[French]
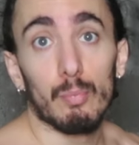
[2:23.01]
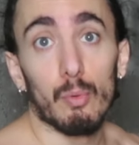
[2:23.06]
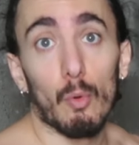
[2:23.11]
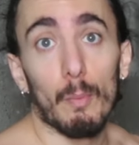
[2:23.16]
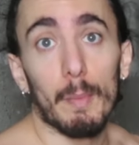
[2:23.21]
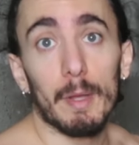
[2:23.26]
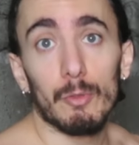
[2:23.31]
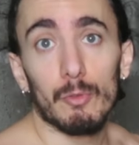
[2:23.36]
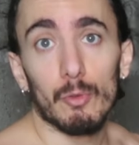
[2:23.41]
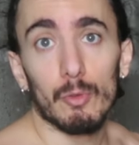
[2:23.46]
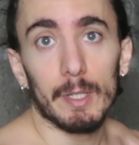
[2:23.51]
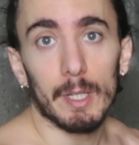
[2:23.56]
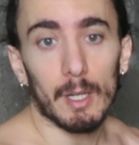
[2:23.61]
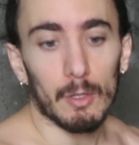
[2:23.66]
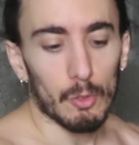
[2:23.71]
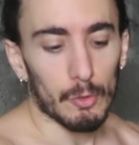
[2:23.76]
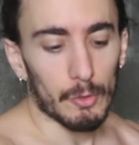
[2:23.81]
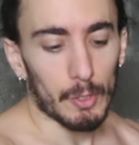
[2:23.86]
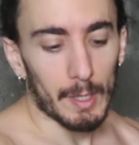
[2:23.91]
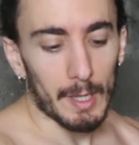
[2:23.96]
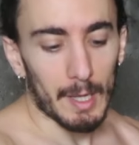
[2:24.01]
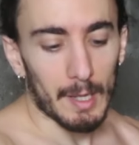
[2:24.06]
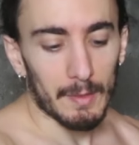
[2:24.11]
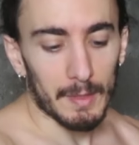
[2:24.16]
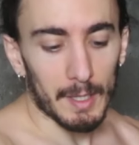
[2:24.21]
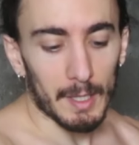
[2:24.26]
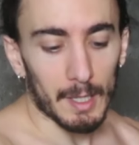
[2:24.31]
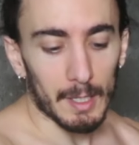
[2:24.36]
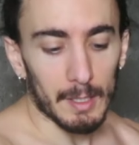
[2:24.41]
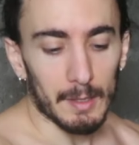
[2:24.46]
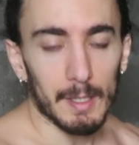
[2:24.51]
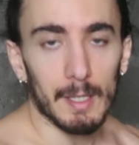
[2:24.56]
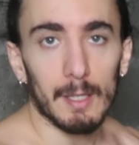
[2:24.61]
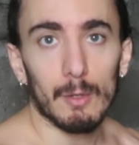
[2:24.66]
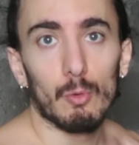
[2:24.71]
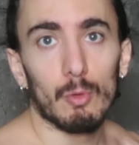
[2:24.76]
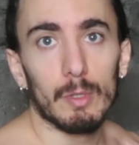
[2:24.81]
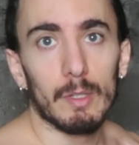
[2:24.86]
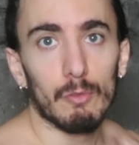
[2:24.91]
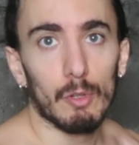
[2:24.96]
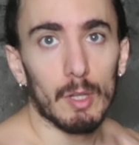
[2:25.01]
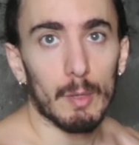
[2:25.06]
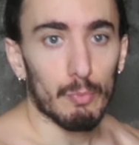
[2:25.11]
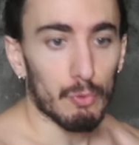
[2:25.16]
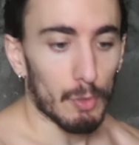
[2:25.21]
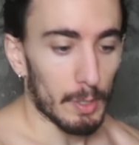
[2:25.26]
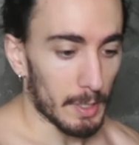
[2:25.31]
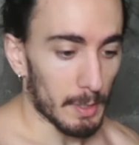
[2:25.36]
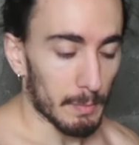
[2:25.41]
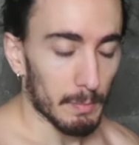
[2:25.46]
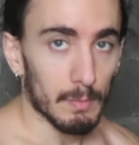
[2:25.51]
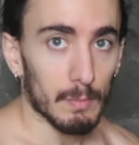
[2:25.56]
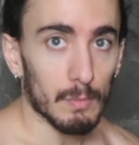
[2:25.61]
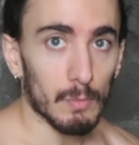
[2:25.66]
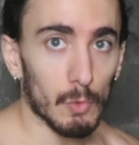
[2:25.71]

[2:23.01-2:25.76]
pour maintenir notre intégrité au niveau des poignets.